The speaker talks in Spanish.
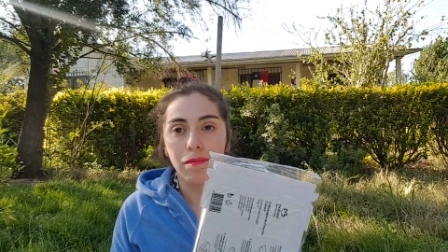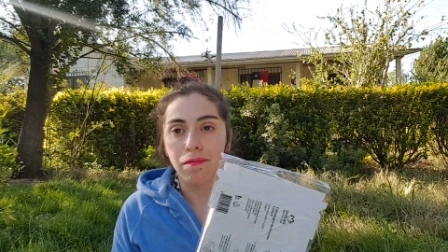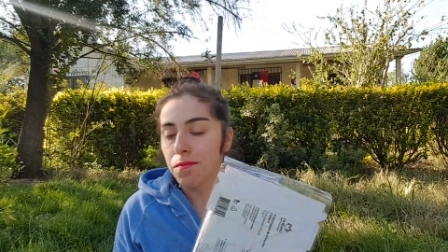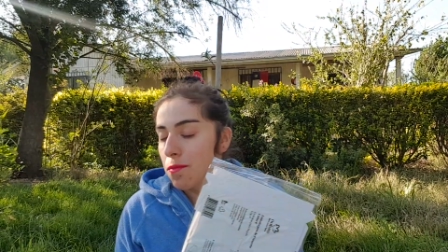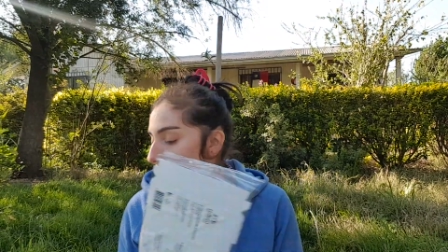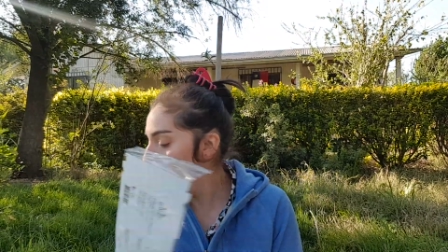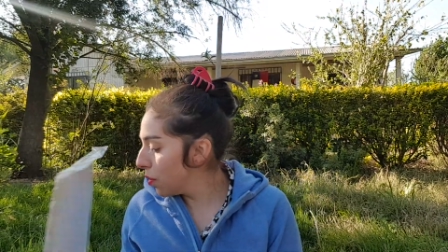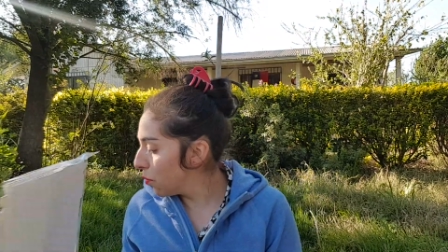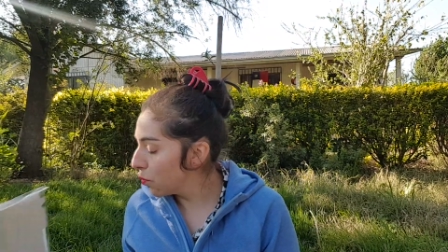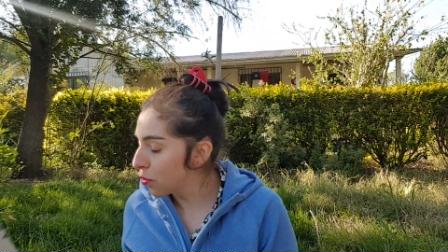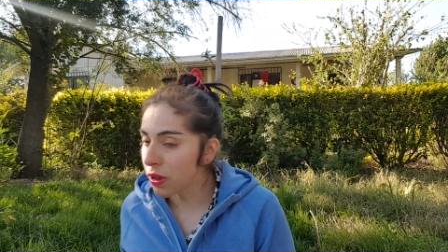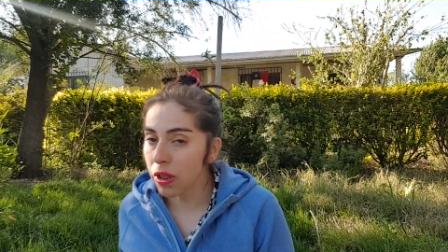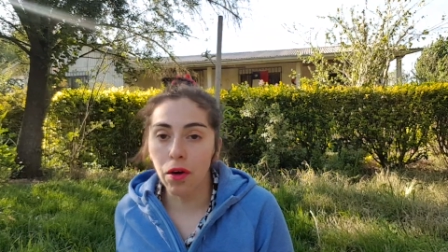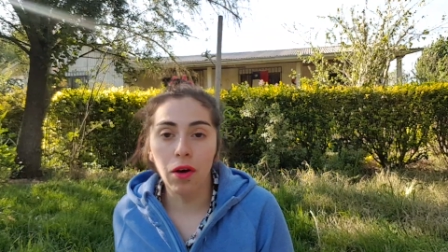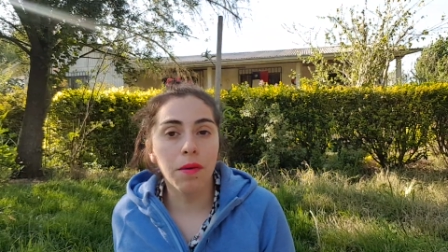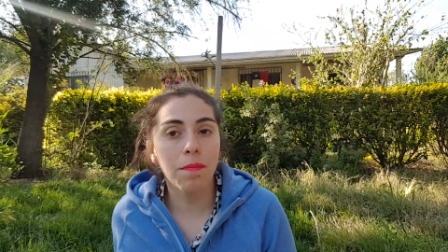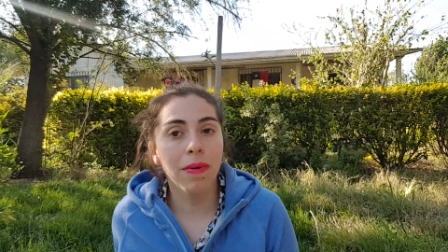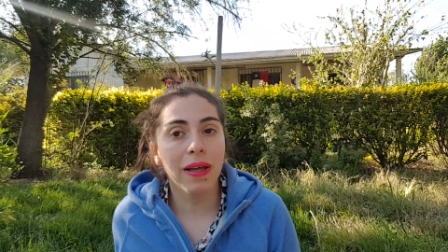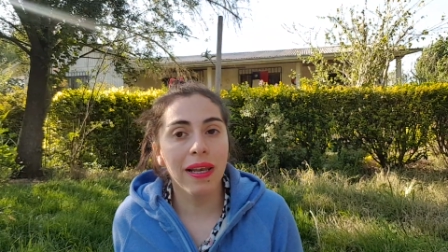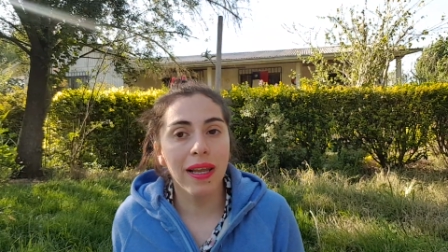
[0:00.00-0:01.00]
Me hubiera gustado
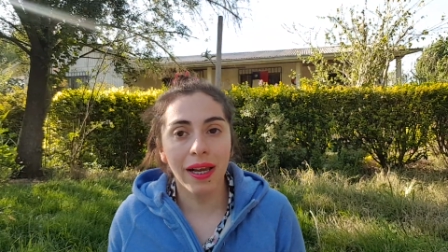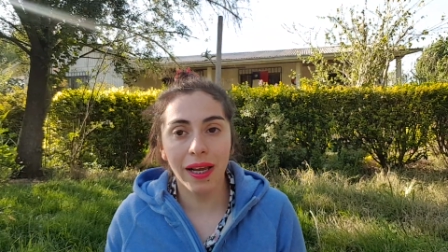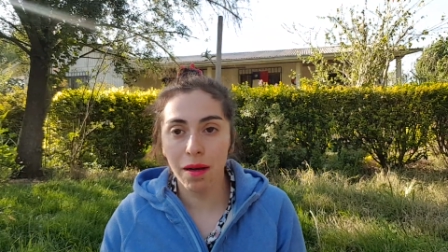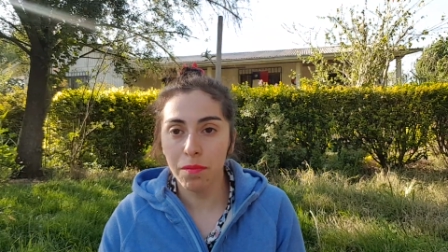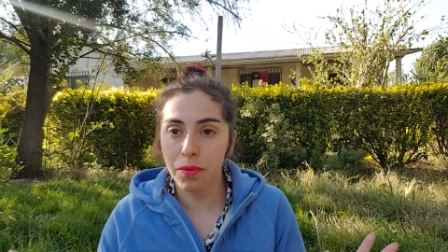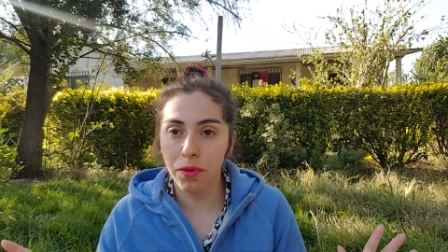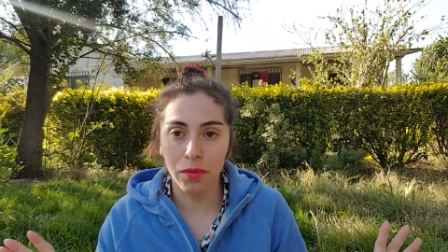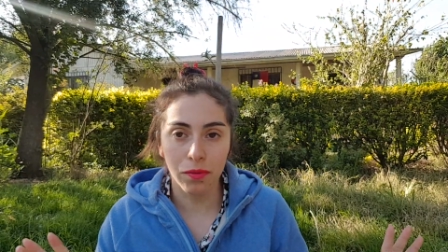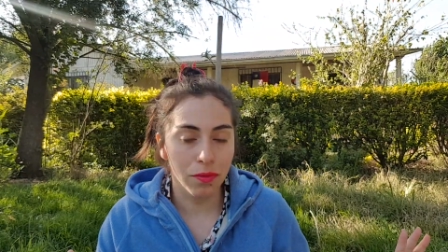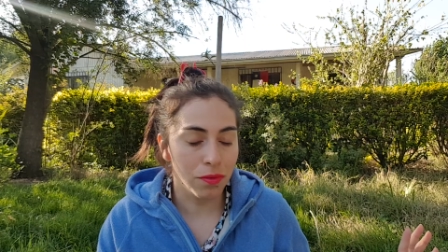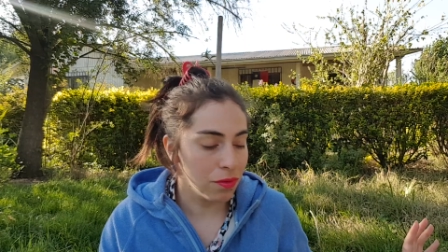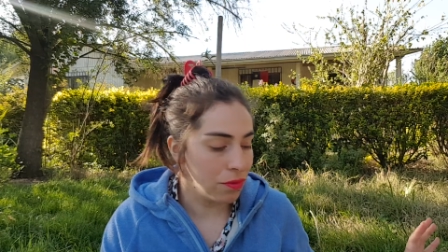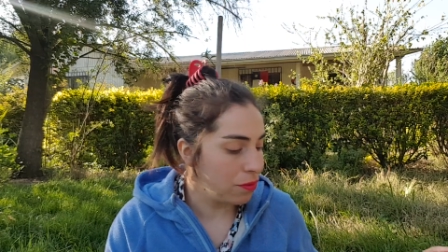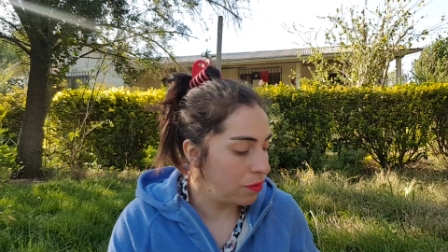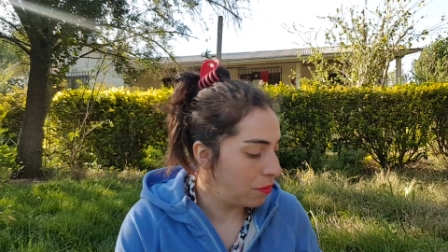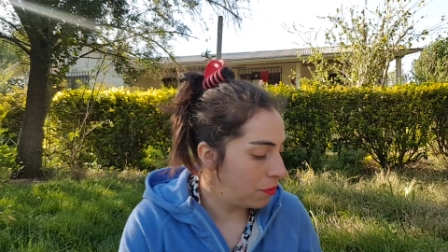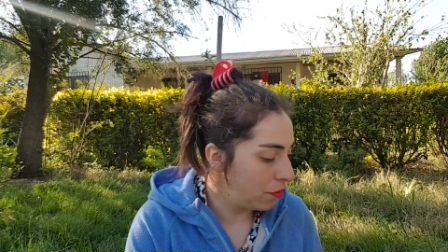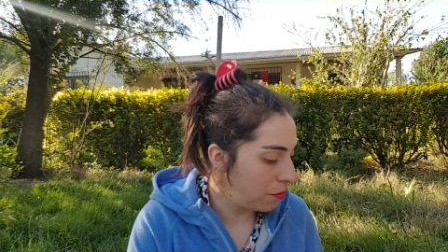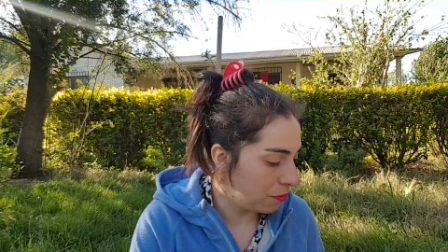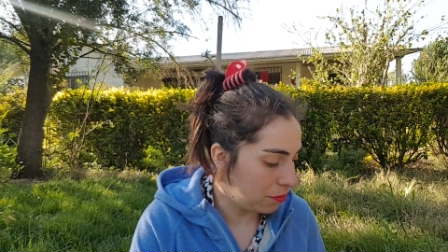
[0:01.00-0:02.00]
armarla acá, pero
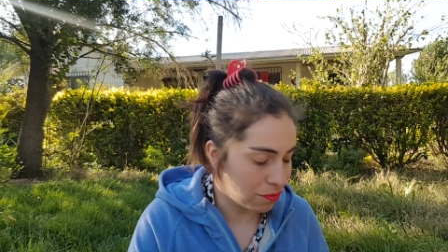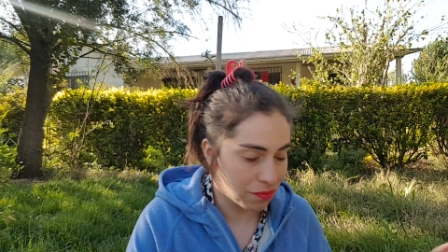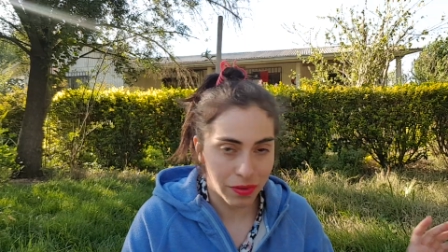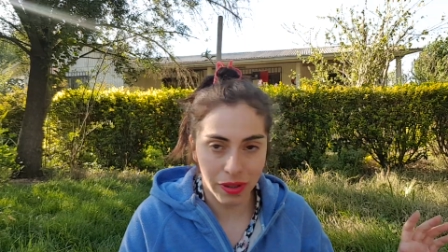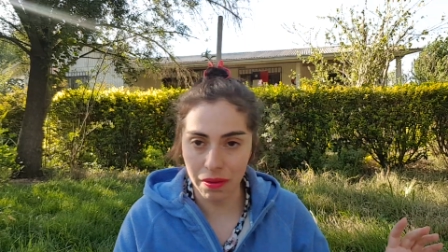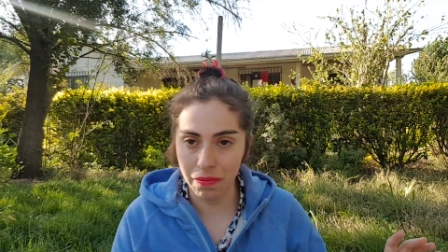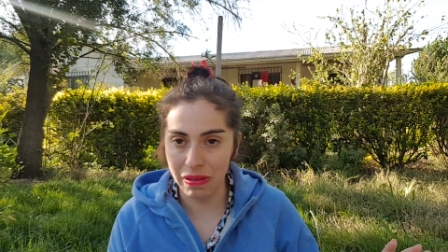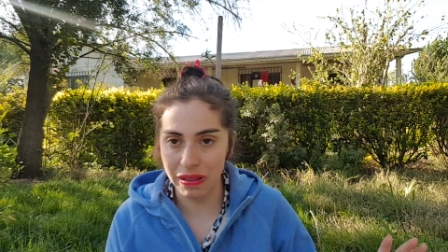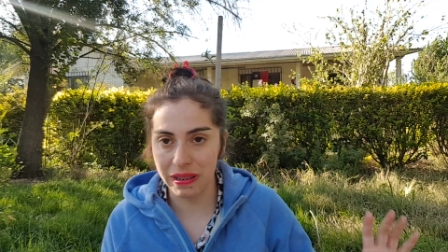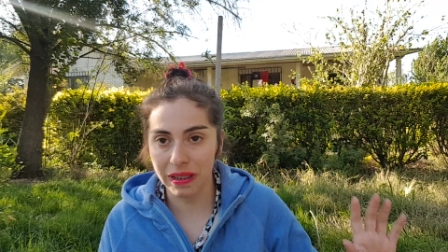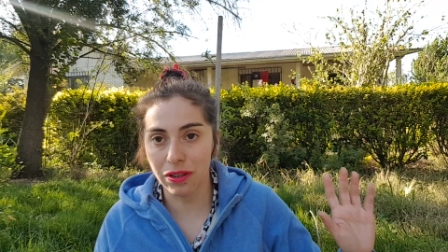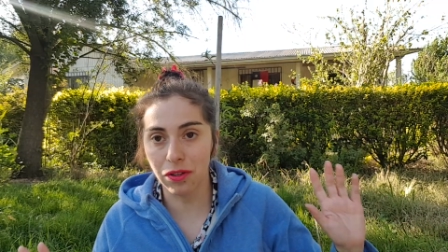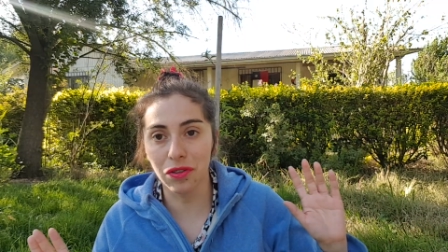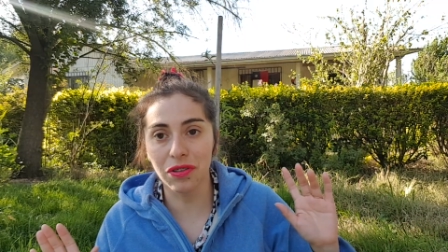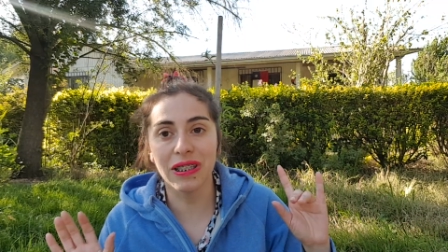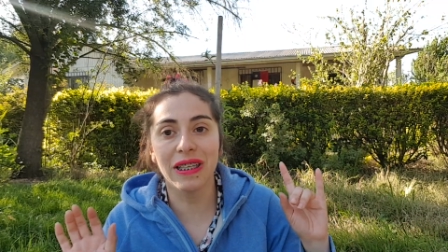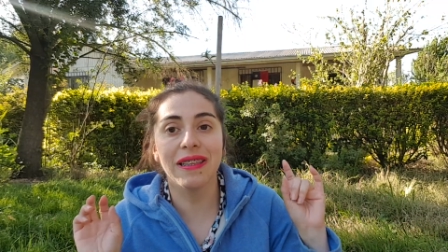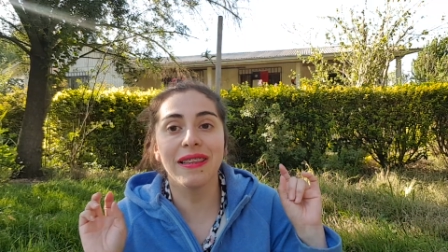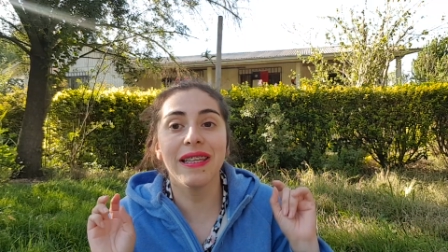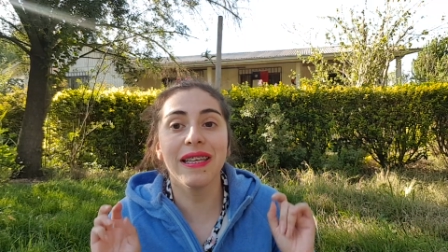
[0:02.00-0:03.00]
no difícil.
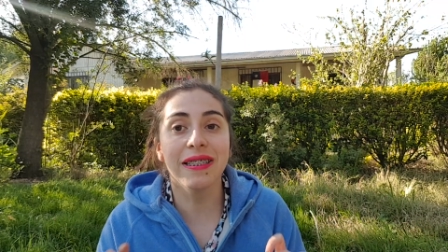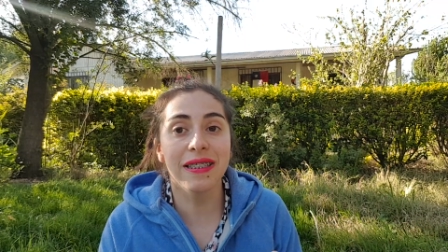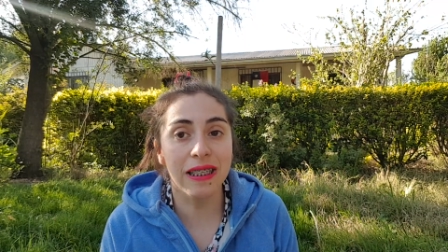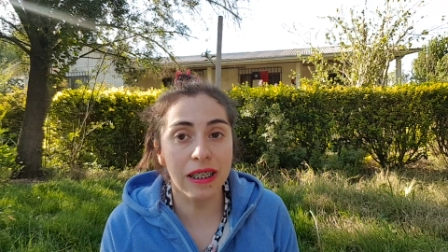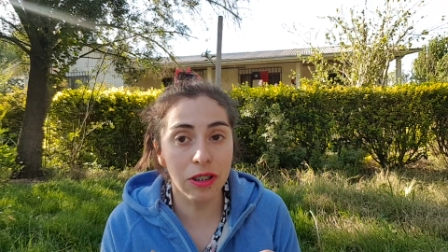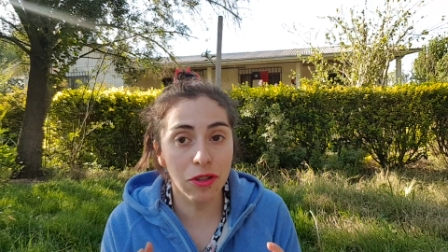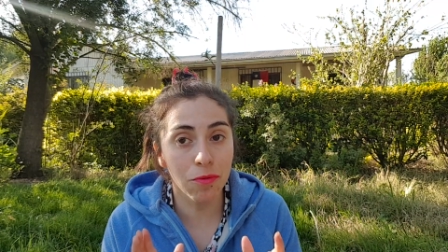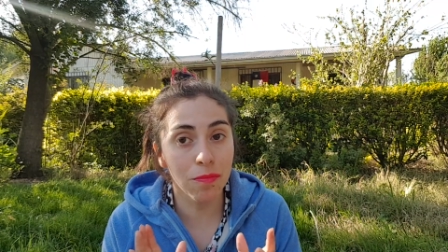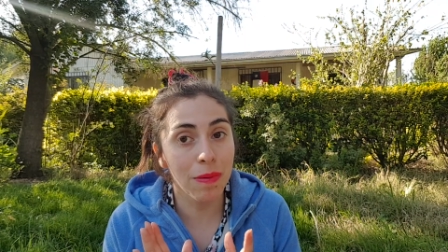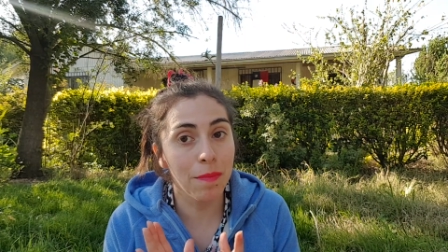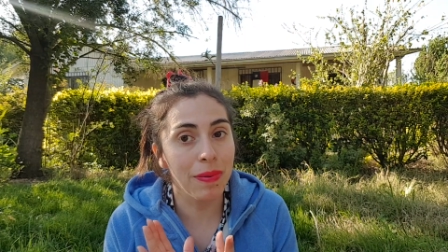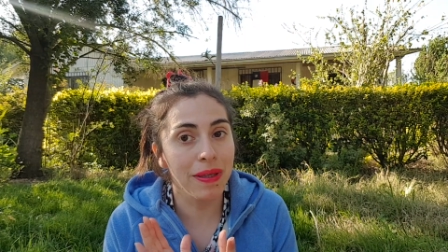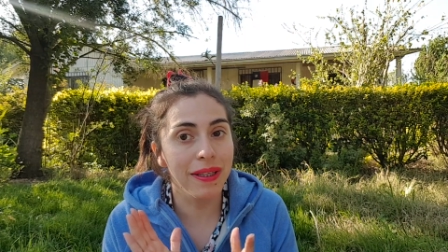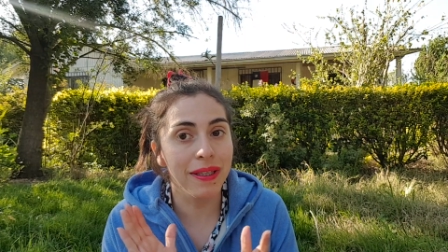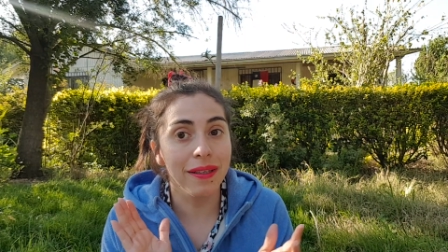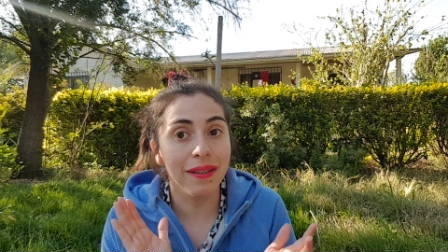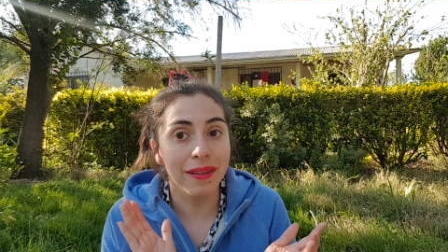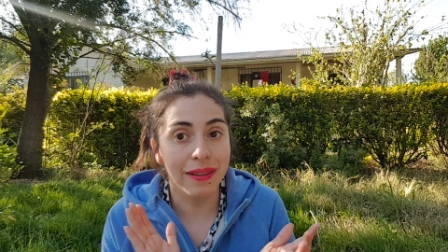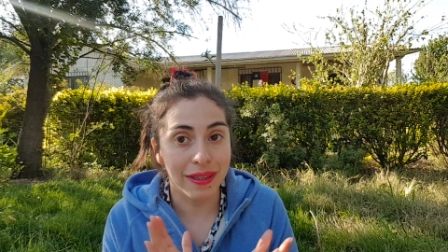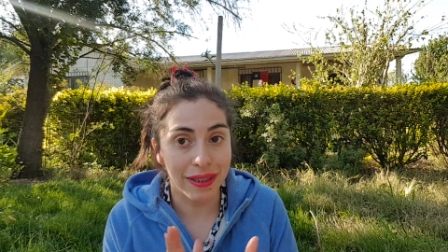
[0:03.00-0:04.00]
Entonces de esas yo me
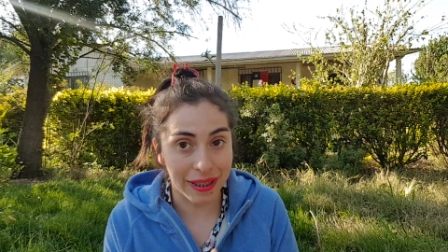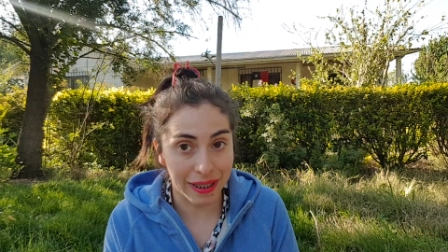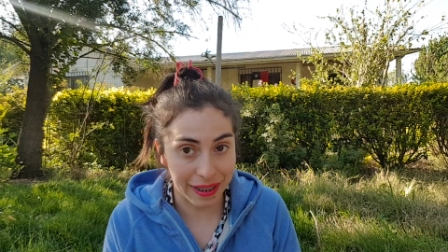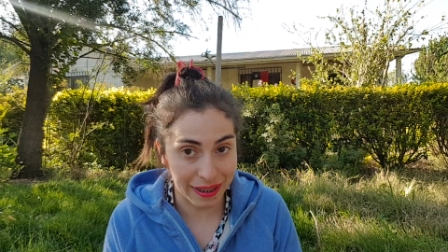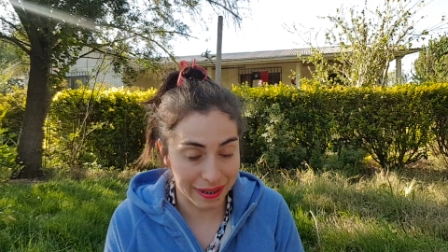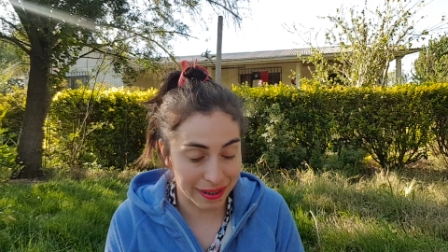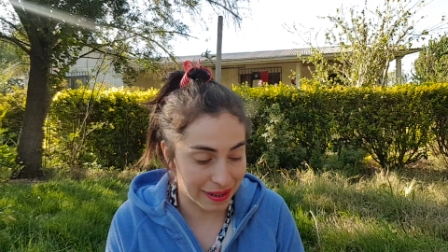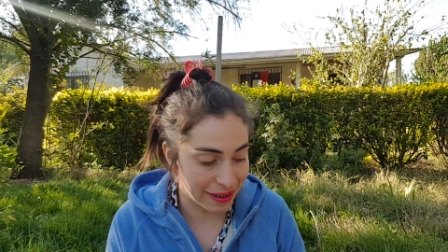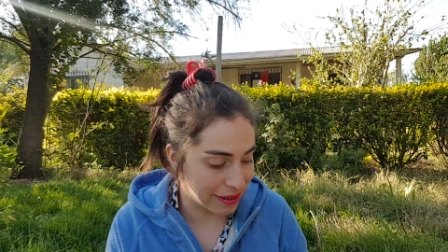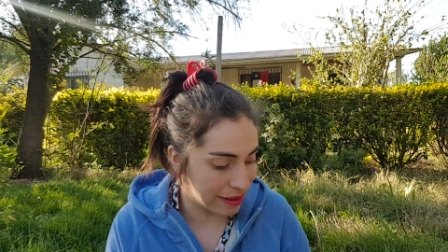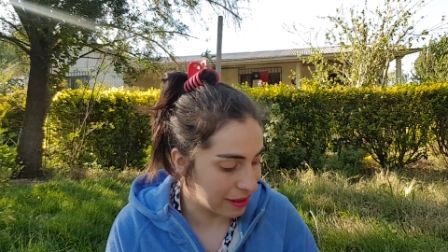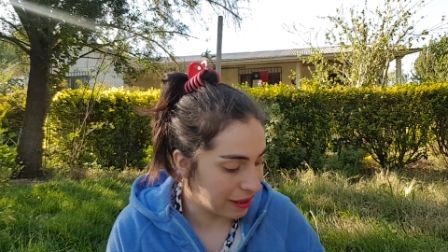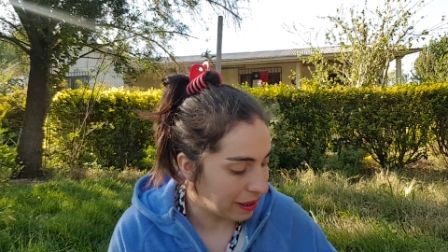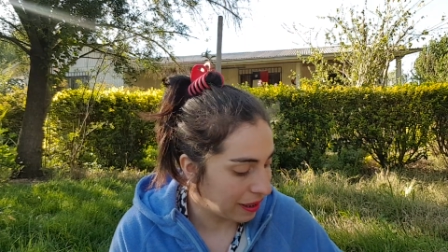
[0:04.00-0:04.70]
pedí tres.